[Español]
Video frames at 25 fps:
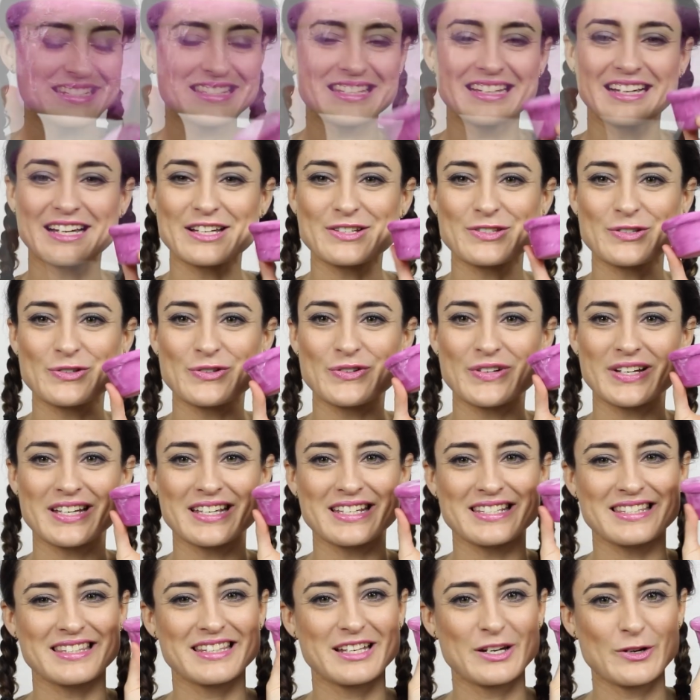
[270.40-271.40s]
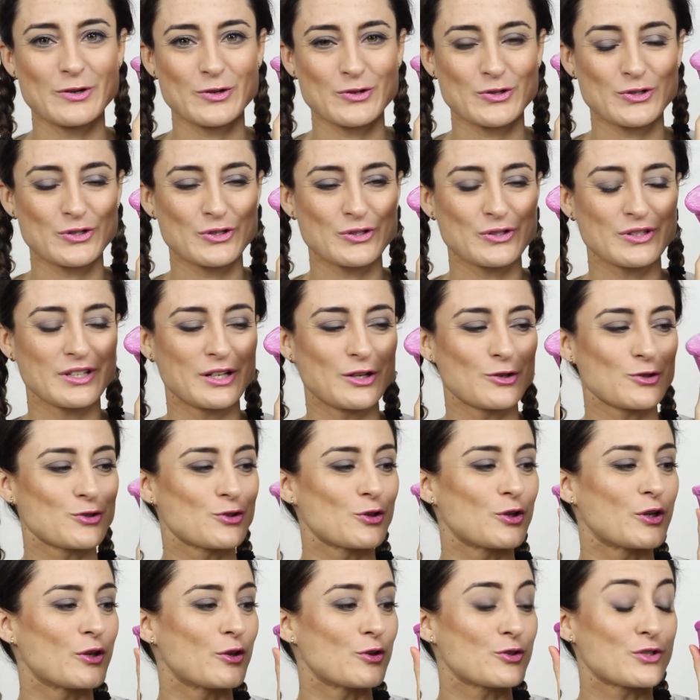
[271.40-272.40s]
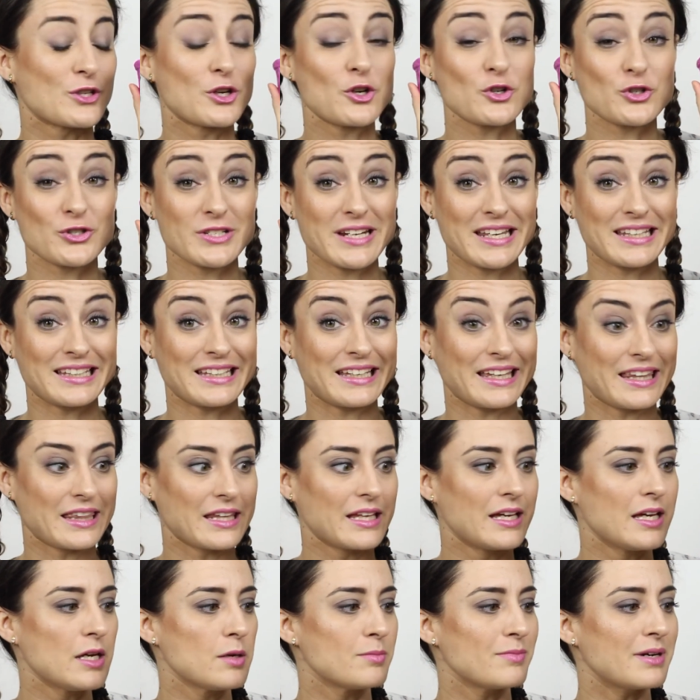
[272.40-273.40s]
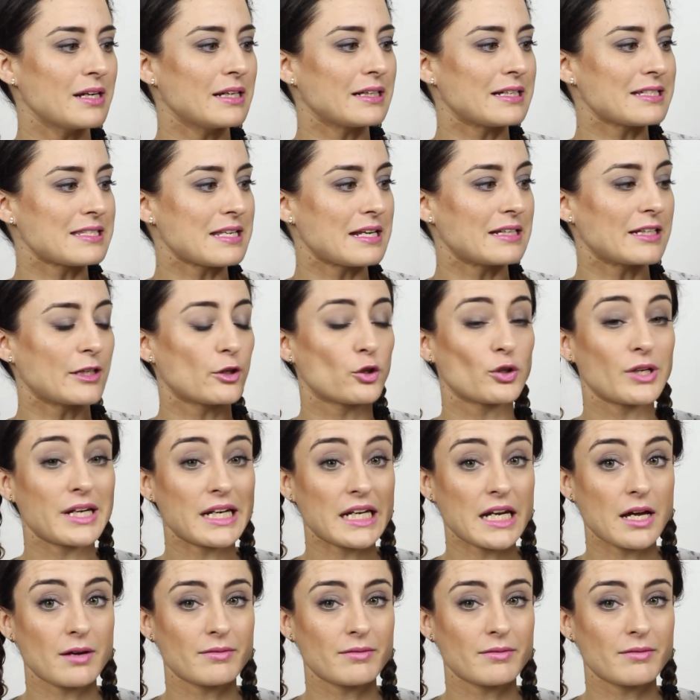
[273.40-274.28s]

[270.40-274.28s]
este caso es de los, de los sólidos, de los Naked, ¿vale? Que salieron en